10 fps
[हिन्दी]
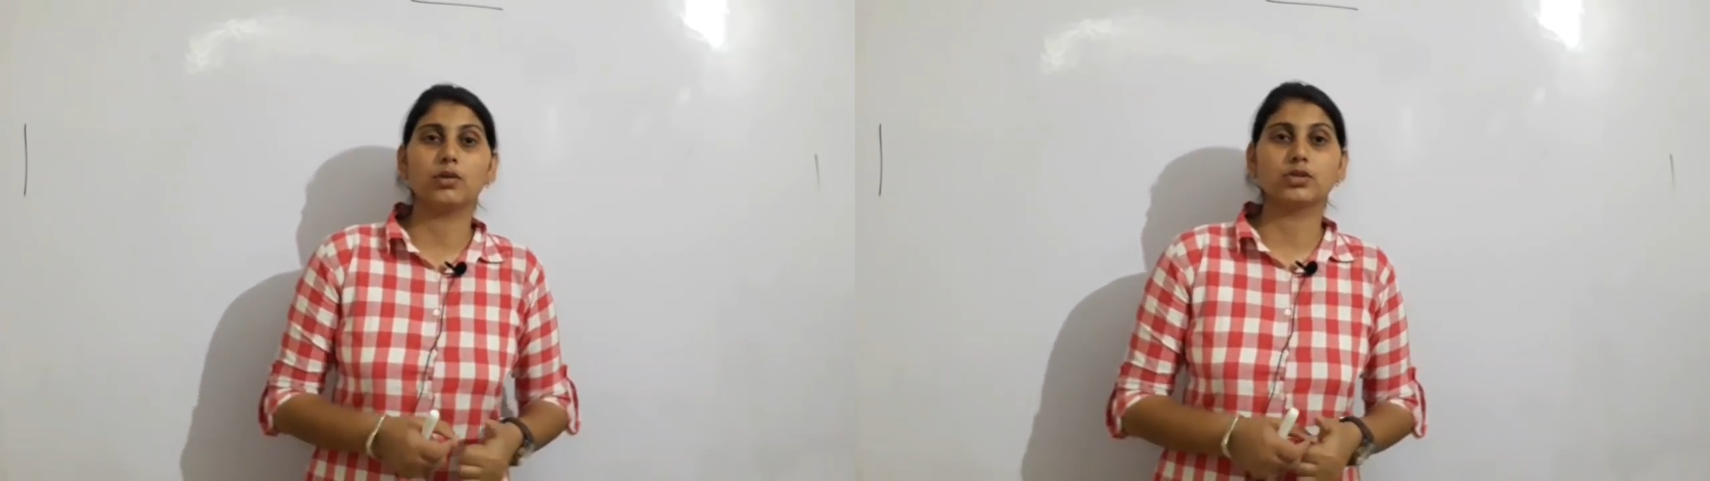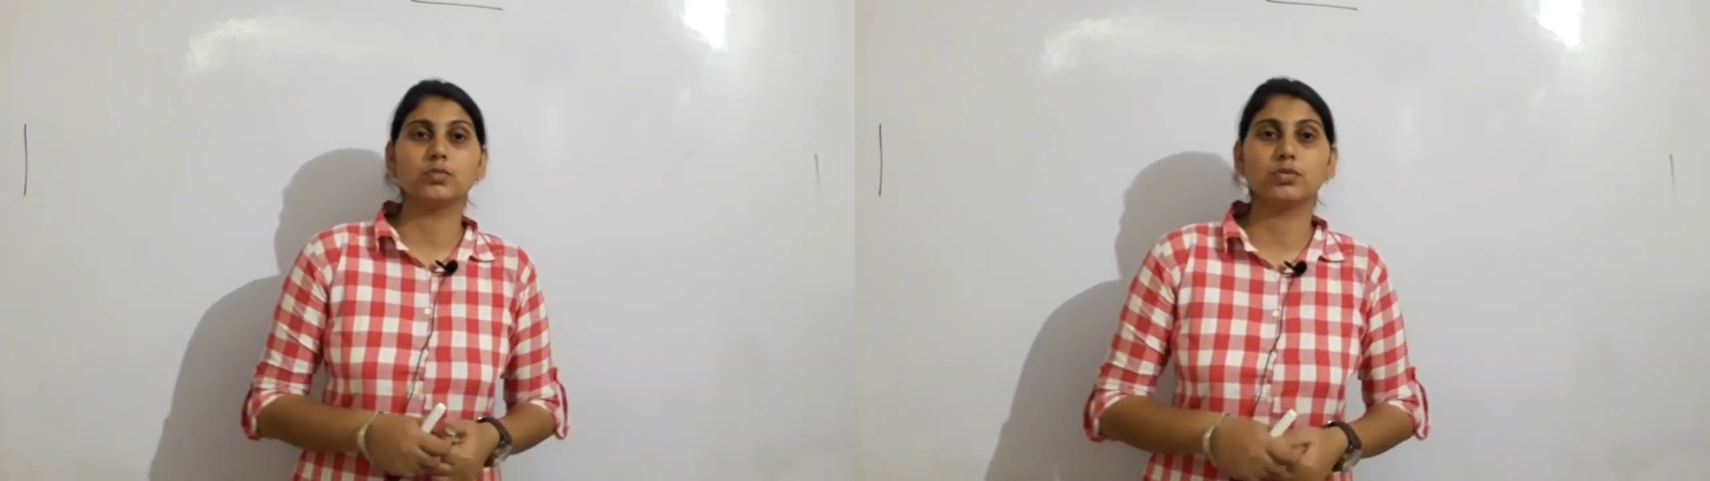
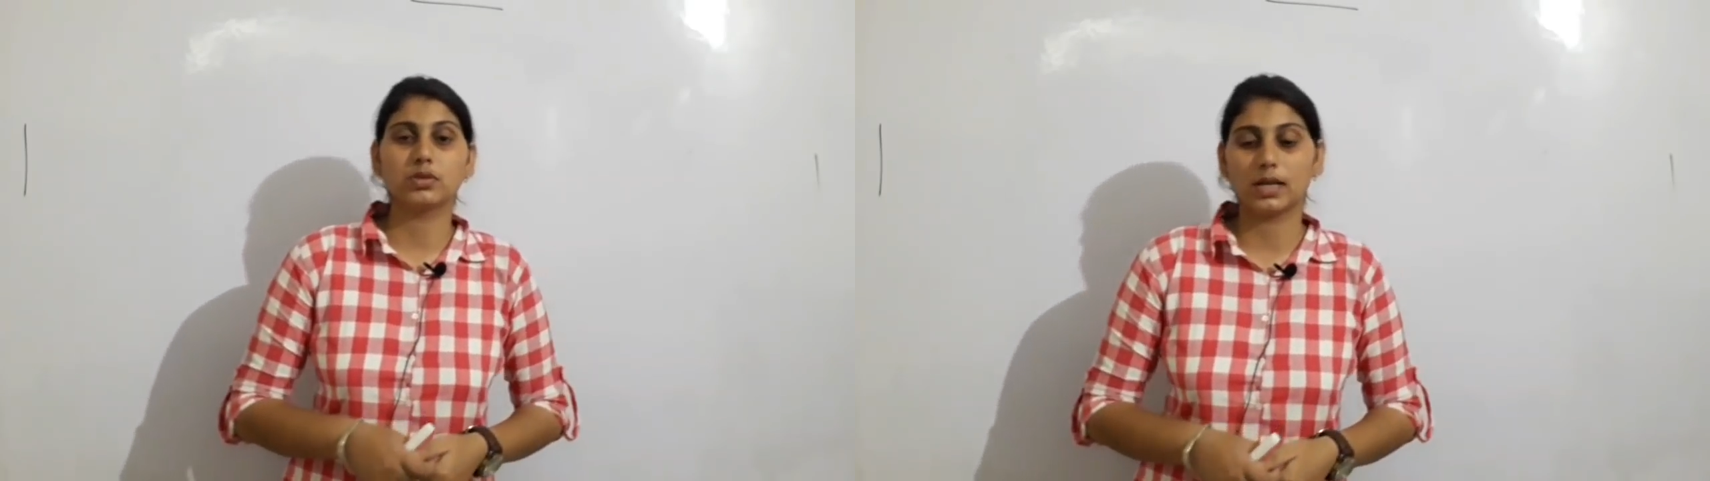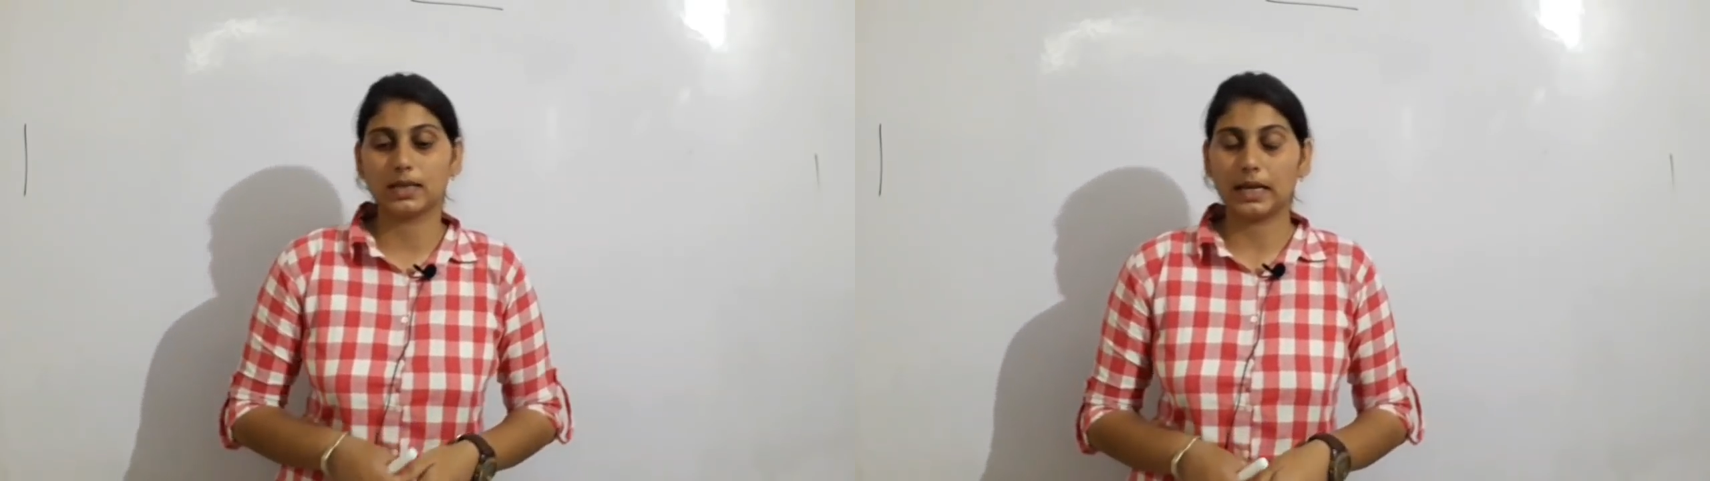क्वेश्चन
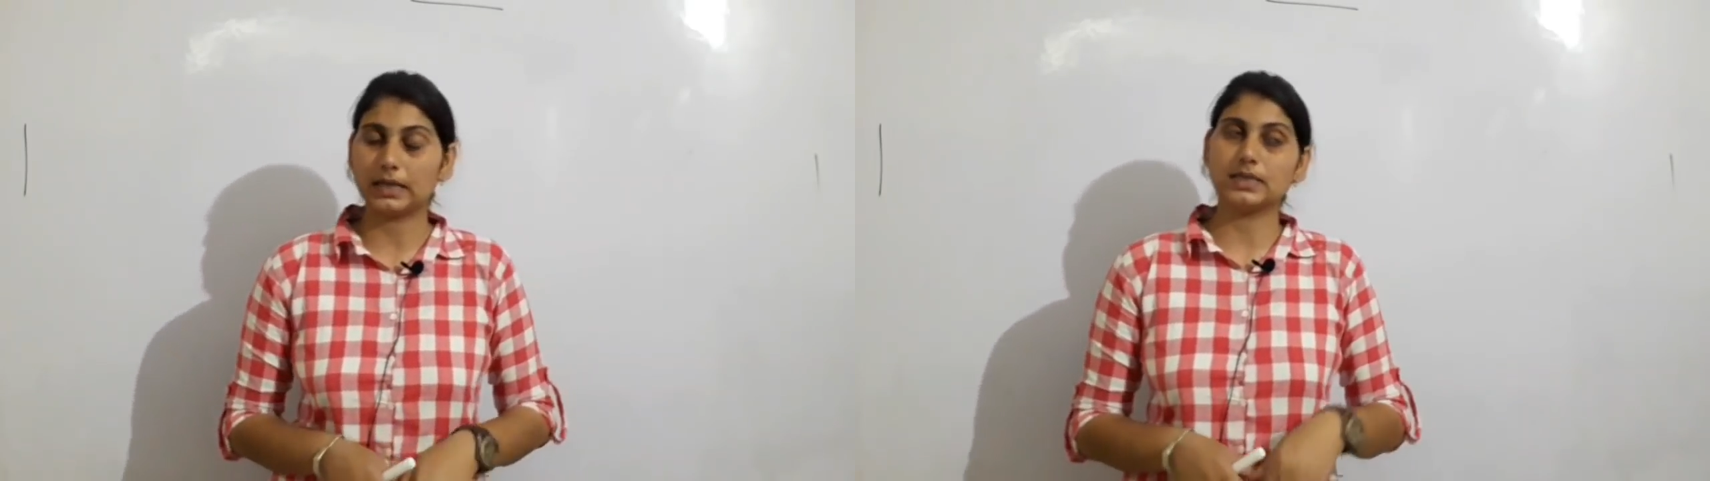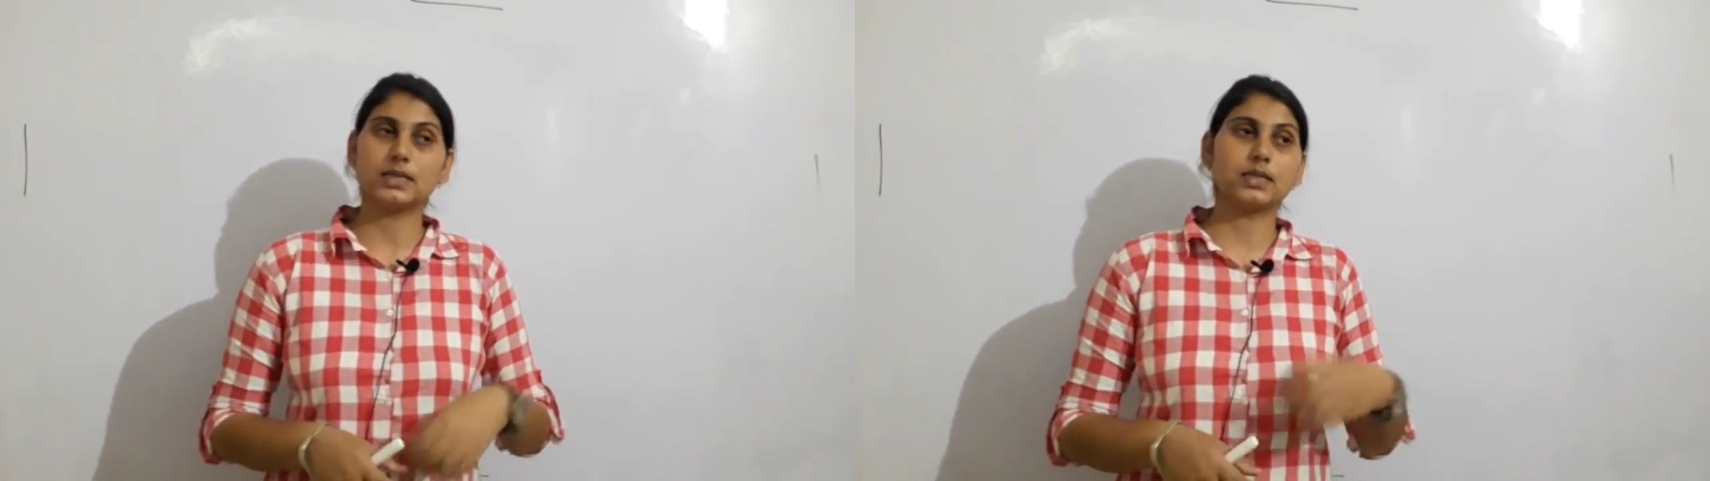पूछ लेता है
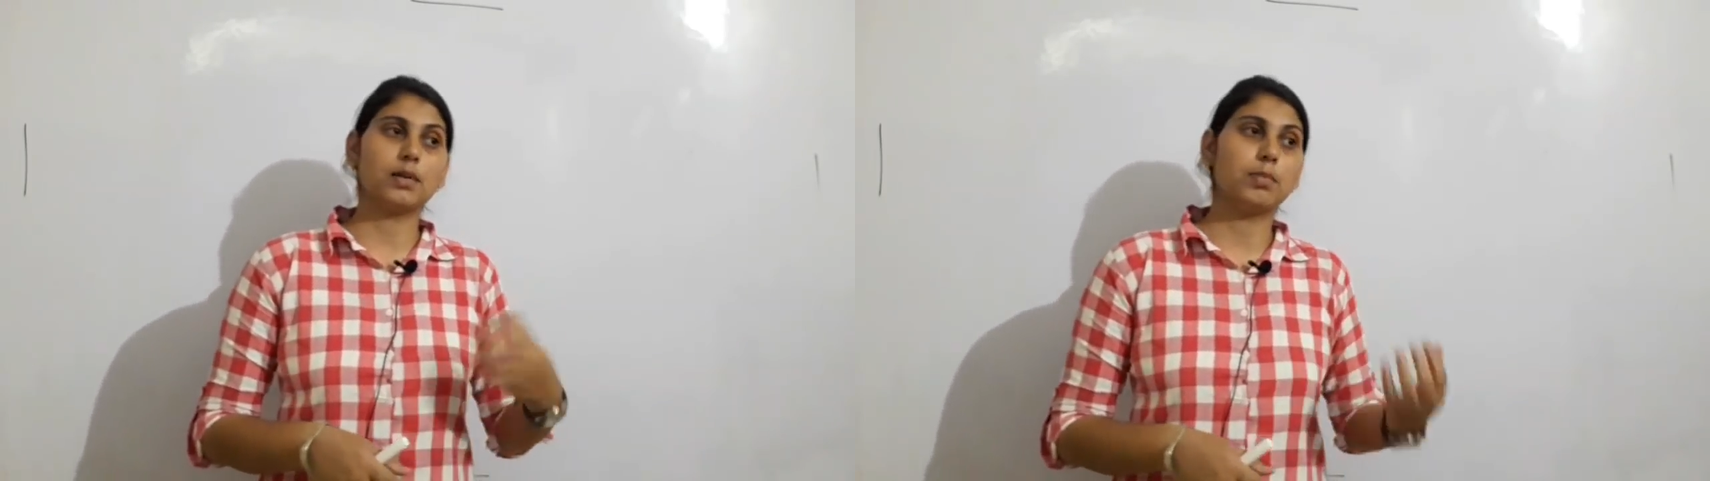लेकिन जैसे ये